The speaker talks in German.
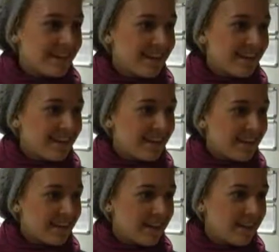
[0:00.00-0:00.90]

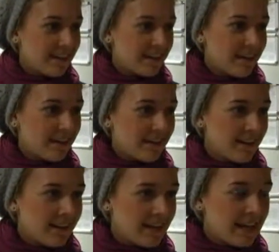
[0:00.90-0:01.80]
Netzwerken angemeldet?
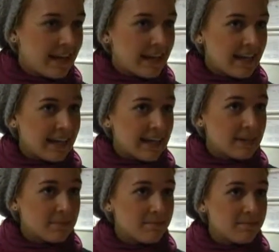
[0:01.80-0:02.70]

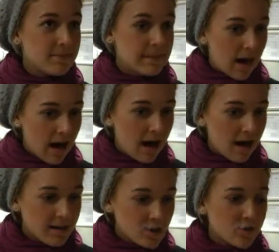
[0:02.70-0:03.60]
Ähm, ja,
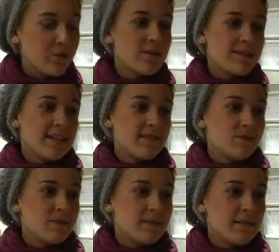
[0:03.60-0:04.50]
StudiVZ
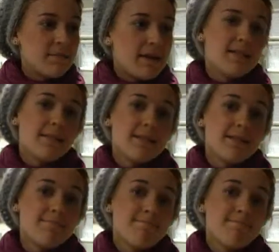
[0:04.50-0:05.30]
und äh, MySpace.